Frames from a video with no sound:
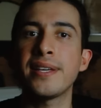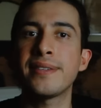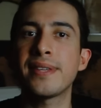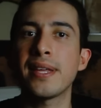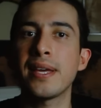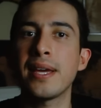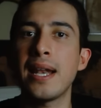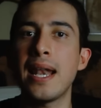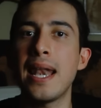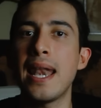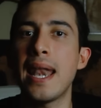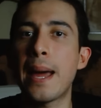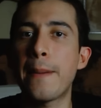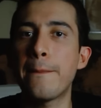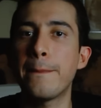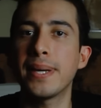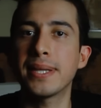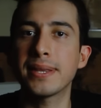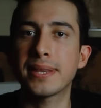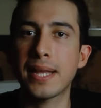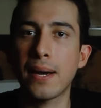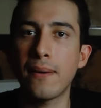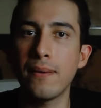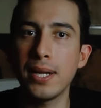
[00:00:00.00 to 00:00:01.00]
de este
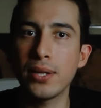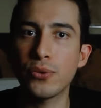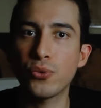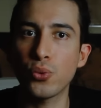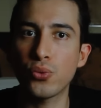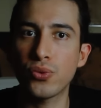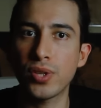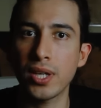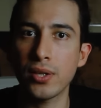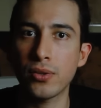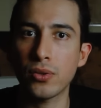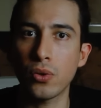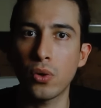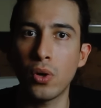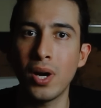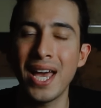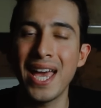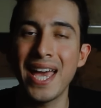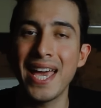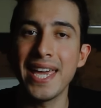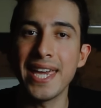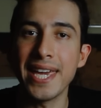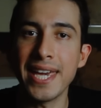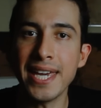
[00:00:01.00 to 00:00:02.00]
lamentable suceso,
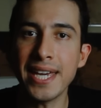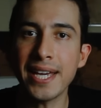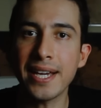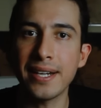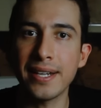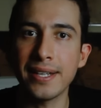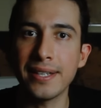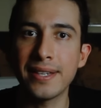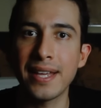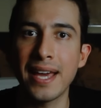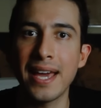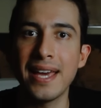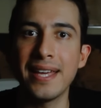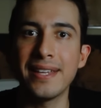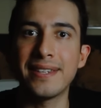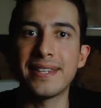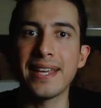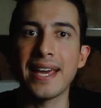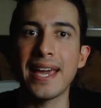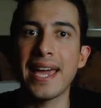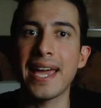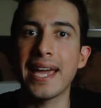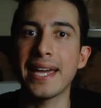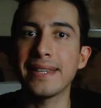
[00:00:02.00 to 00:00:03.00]
Ingrid
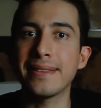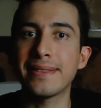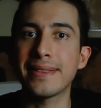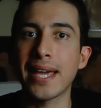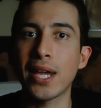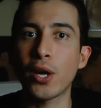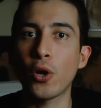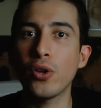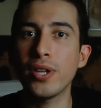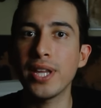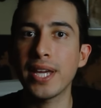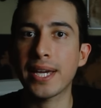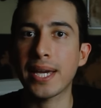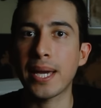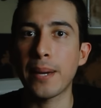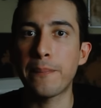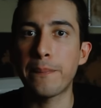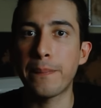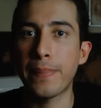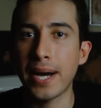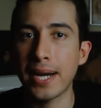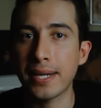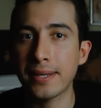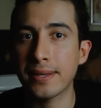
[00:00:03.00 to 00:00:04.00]
se enteró de que
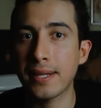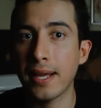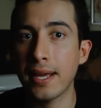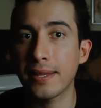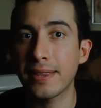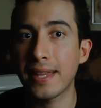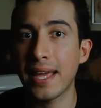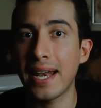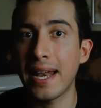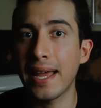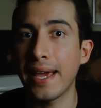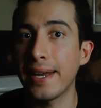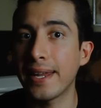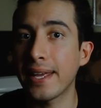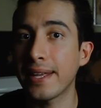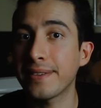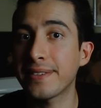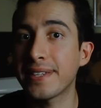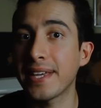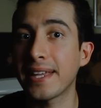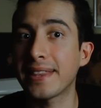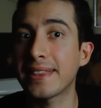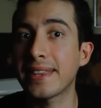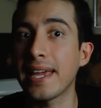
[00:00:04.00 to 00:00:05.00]
parte de la
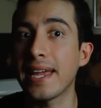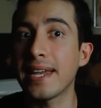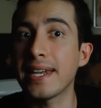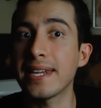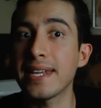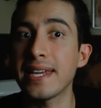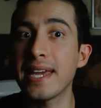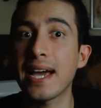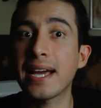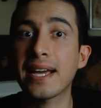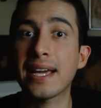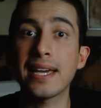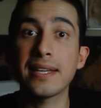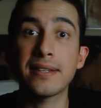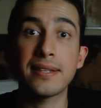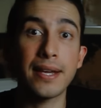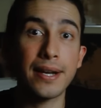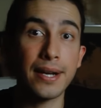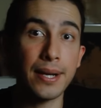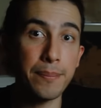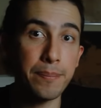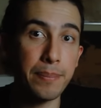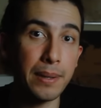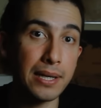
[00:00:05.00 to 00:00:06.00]
herencia tenía que
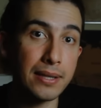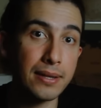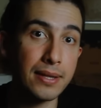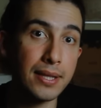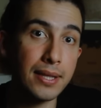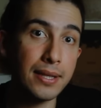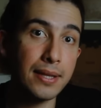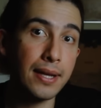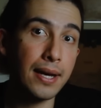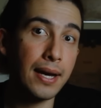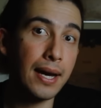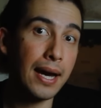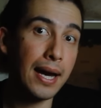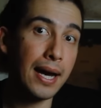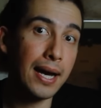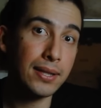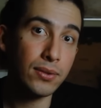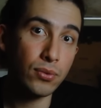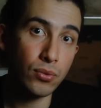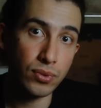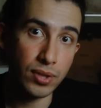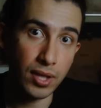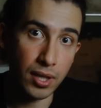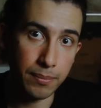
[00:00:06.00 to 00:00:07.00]
ser repartida a
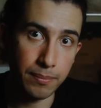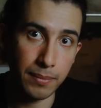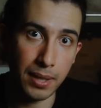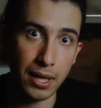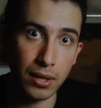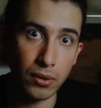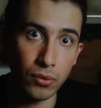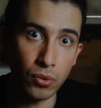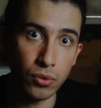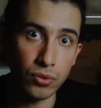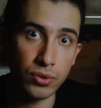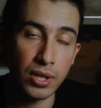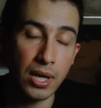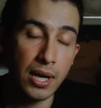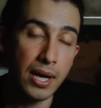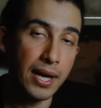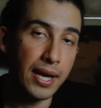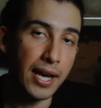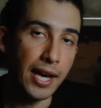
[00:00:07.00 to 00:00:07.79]
sus hermanos.